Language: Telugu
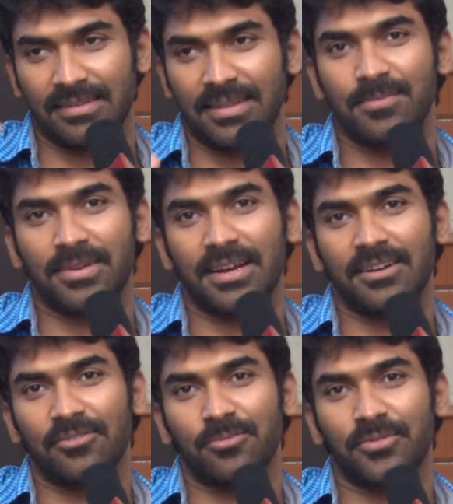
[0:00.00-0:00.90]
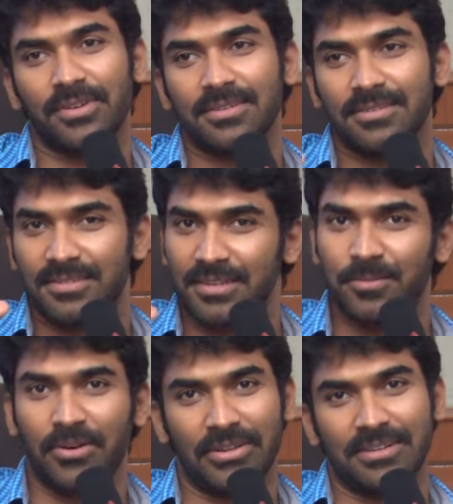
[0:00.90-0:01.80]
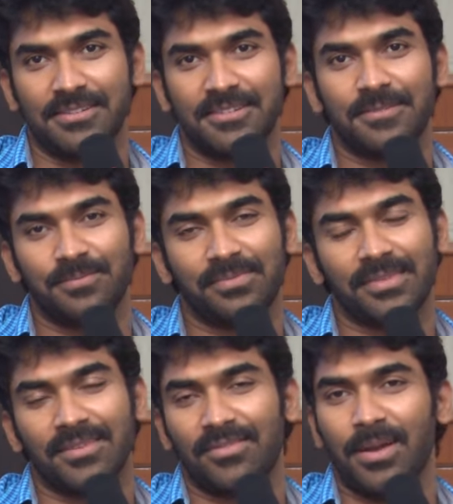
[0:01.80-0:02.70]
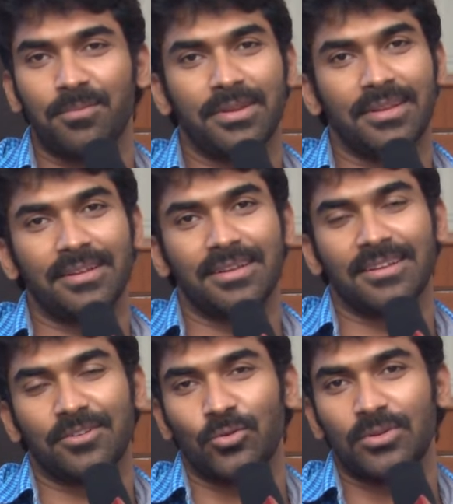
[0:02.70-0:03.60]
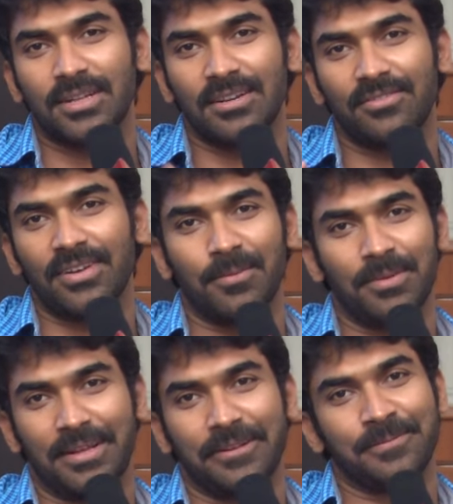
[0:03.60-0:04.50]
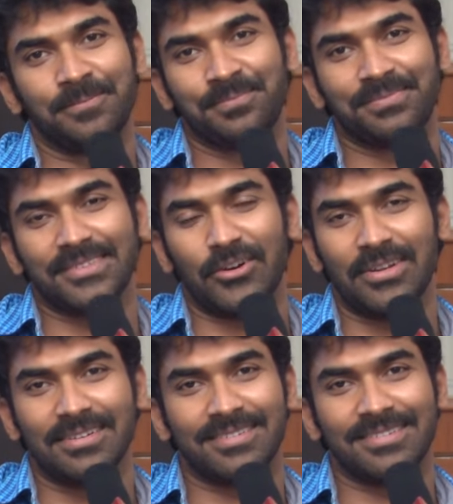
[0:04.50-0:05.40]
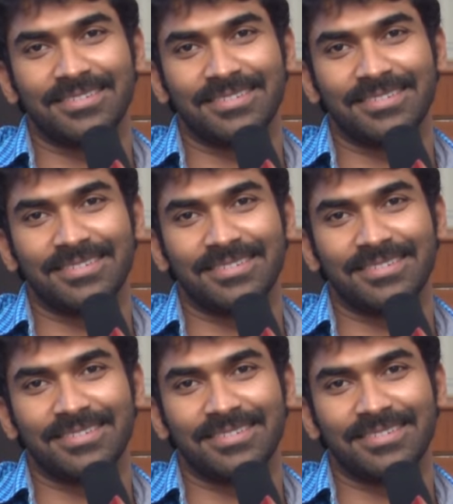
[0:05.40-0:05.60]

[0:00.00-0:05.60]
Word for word: సేమ్ కైండ్ ఆఫ్ మూవీ సేమ్ ఆడియన్స్ ఫ్యామిలీ టోటల్లీ ఫ్యామిలీ ఆడియన్స్